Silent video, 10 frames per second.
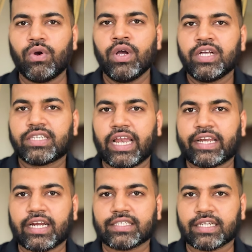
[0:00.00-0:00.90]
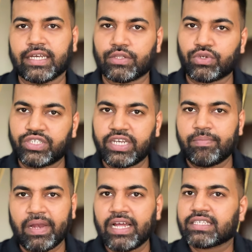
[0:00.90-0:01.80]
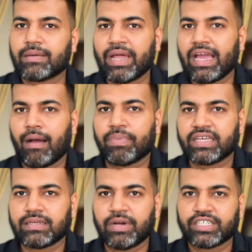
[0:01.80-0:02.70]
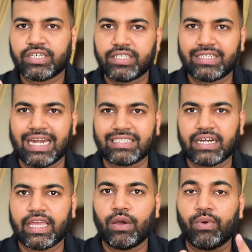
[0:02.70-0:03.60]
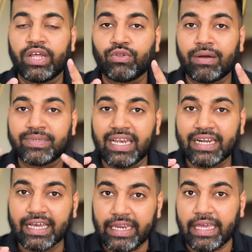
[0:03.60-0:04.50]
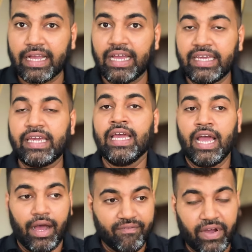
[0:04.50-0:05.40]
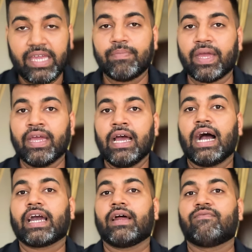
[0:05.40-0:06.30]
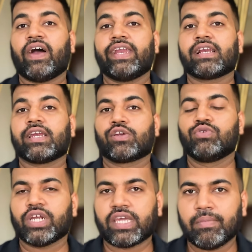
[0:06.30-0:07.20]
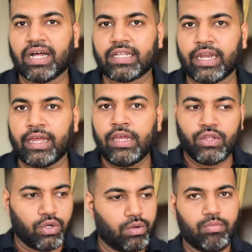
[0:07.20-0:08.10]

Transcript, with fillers: को सेलेक्ट कर सकते हैं तो जिन प्लेयर्स के मैंने आपके समक्ष स्टैट्स रखे उन्हें तो आप सेलेक्ट करिएगा ही वहीं पे अगर हम फाइनल कंक्लूजन की बात करें तो